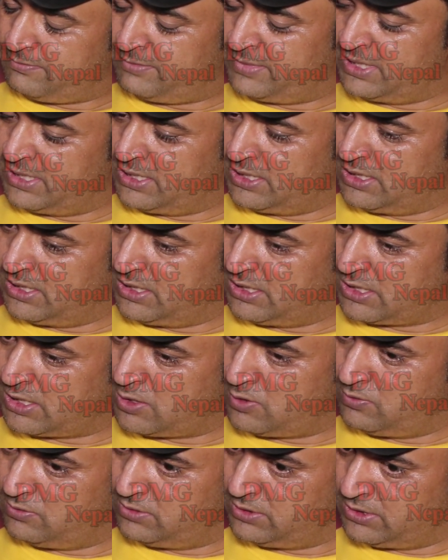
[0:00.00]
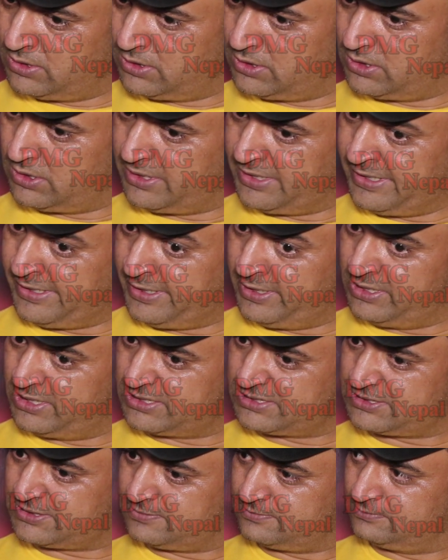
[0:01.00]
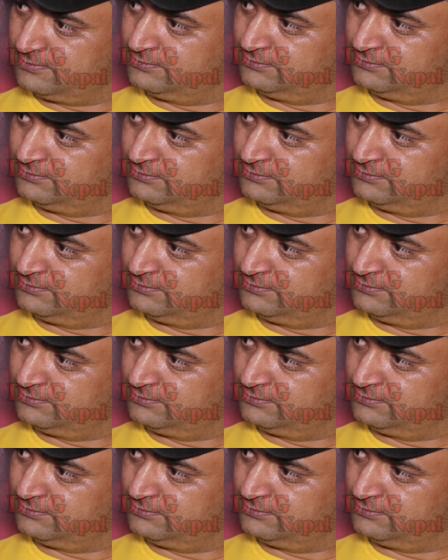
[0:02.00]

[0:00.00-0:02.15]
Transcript: मैं अराउंड एटीन ईयर से